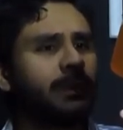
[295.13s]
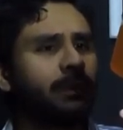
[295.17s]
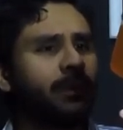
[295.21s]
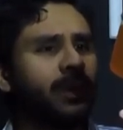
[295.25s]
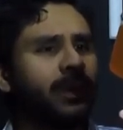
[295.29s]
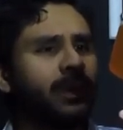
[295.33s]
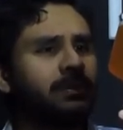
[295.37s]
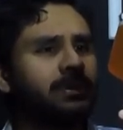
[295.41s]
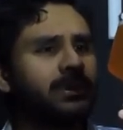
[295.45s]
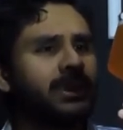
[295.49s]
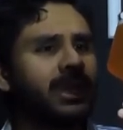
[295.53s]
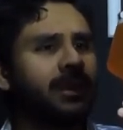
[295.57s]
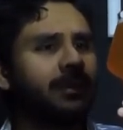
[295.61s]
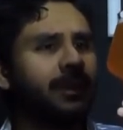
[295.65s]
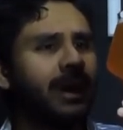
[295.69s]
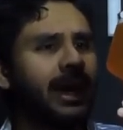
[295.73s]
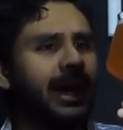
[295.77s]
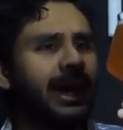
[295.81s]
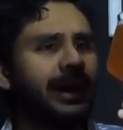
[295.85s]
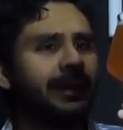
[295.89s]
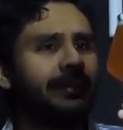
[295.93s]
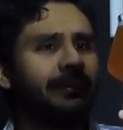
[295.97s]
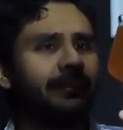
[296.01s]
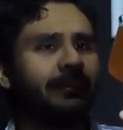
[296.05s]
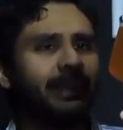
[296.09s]
Se puede
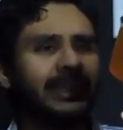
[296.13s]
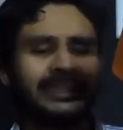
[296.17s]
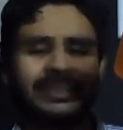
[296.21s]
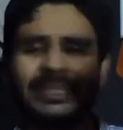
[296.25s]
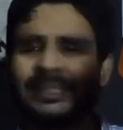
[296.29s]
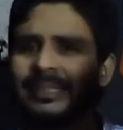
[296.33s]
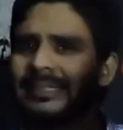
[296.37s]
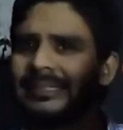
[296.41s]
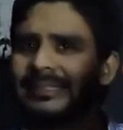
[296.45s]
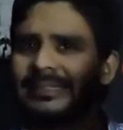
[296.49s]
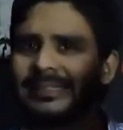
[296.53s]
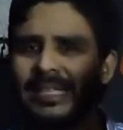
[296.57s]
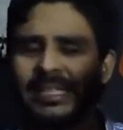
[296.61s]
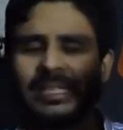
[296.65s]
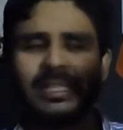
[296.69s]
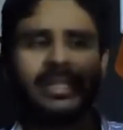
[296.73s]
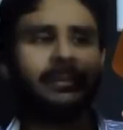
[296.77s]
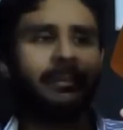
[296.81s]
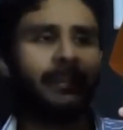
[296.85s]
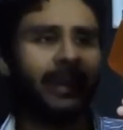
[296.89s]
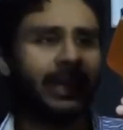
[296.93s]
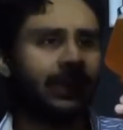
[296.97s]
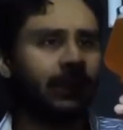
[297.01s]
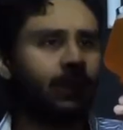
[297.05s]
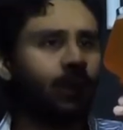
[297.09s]
observar bastante
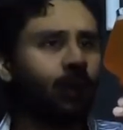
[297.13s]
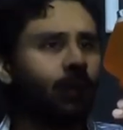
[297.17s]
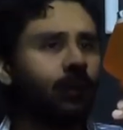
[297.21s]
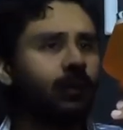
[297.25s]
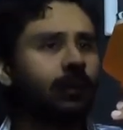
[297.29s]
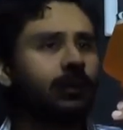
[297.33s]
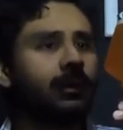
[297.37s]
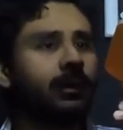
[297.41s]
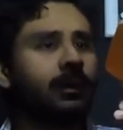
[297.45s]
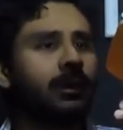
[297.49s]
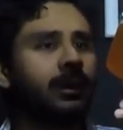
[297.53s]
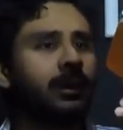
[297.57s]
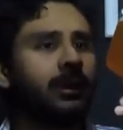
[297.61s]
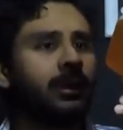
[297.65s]
sedimento